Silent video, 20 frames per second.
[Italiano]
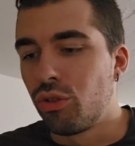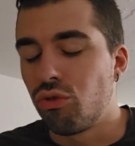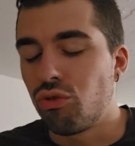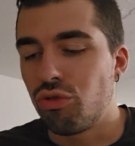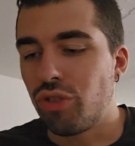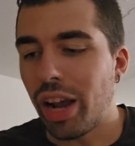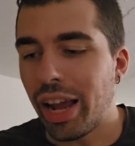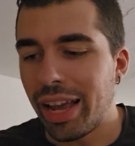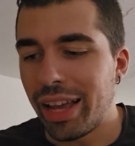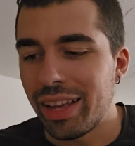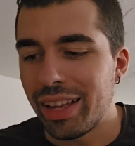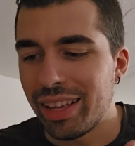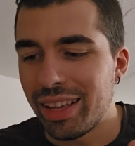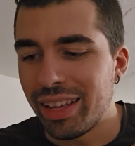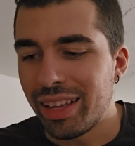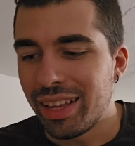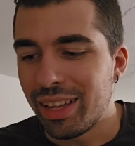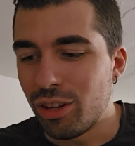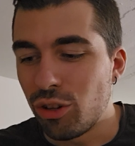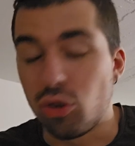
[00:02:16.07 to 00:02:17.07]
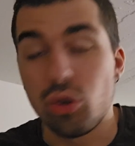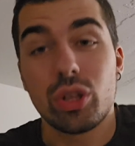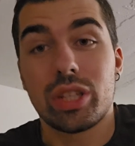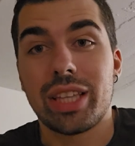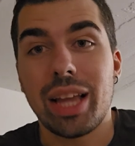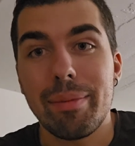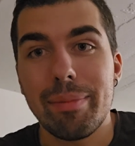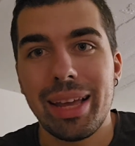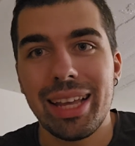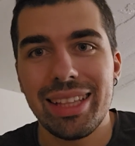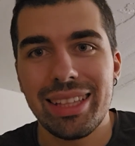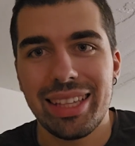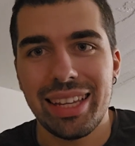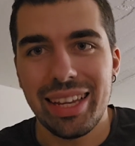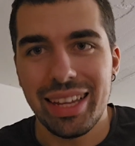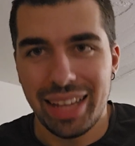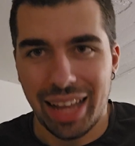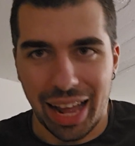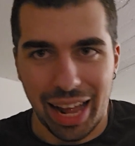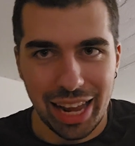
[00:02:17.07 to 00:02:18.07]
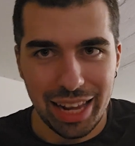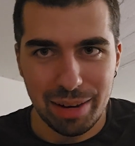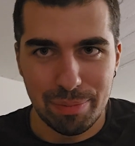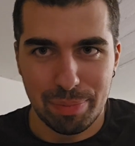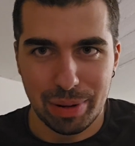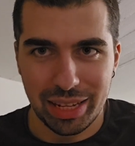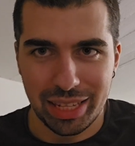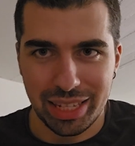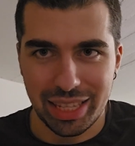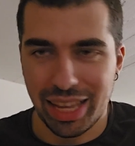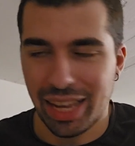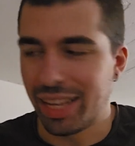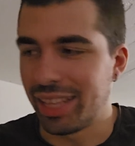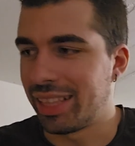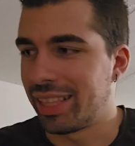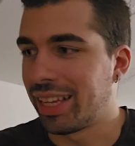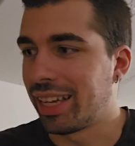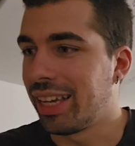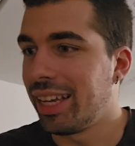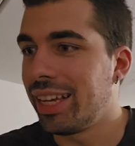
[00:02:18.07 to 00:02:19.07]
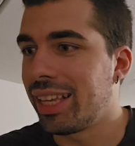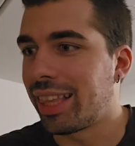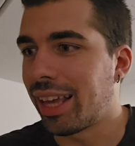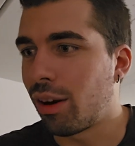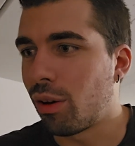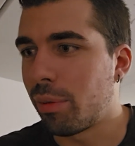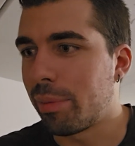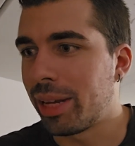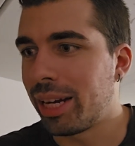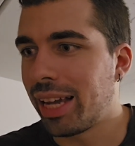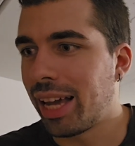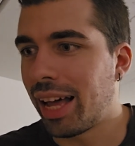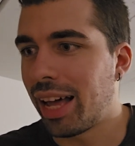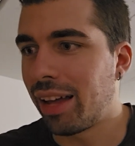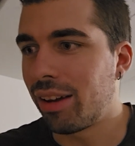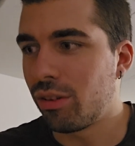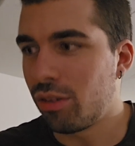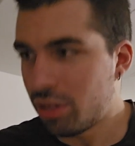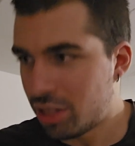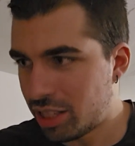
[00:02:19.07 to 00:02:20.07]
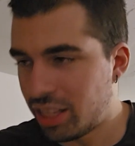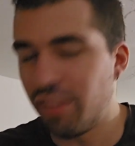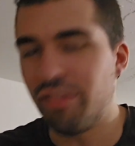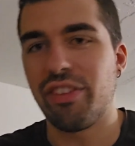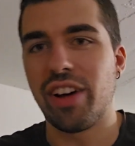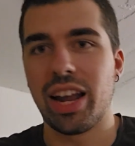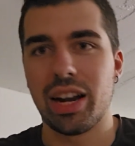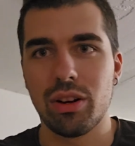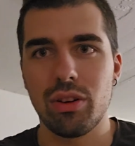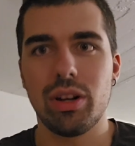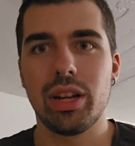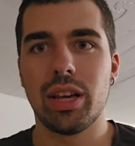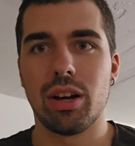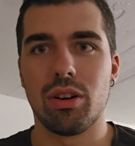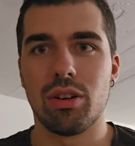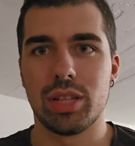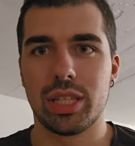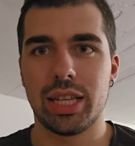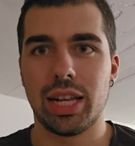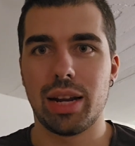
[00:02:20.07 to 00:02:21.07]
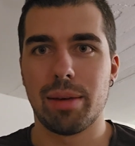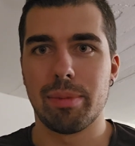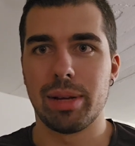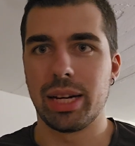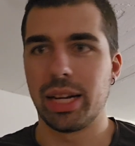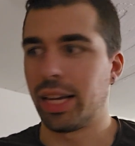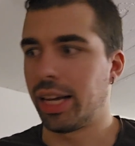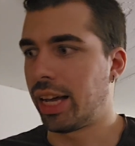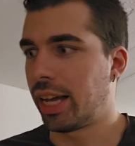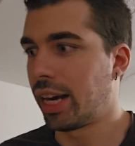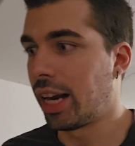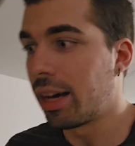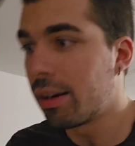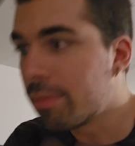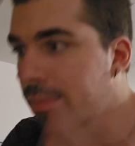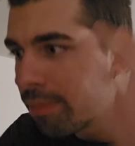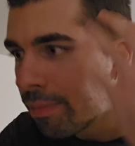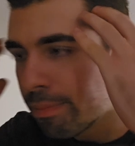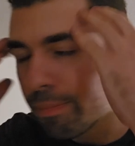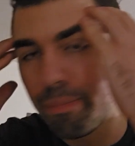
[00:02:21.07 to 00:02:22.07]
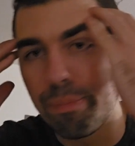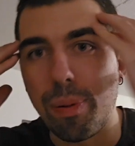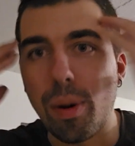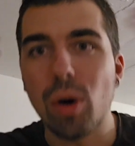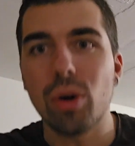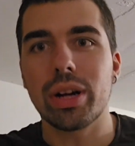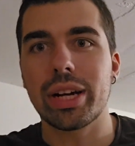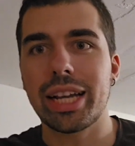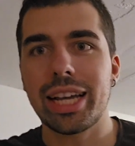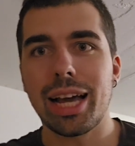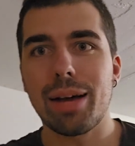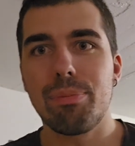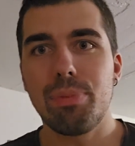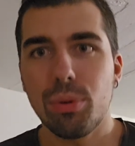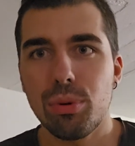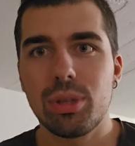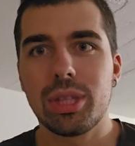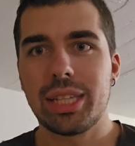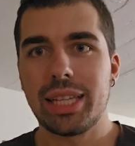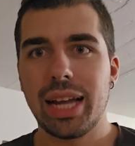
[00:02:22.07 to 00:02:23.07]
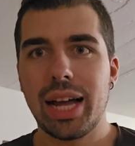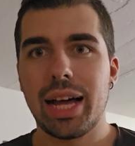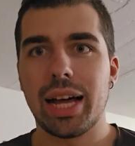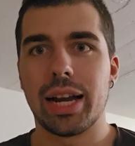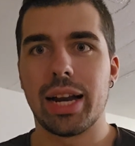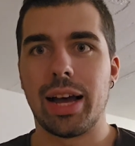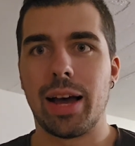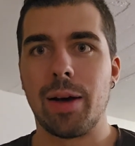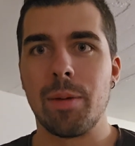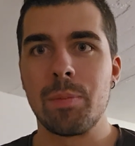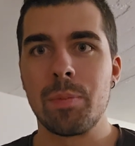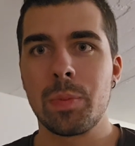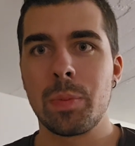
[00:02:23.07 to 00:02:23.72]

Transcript: Cioè, giustamente il presidente italo-americano si fanno le cose all'americana. Porca puttana!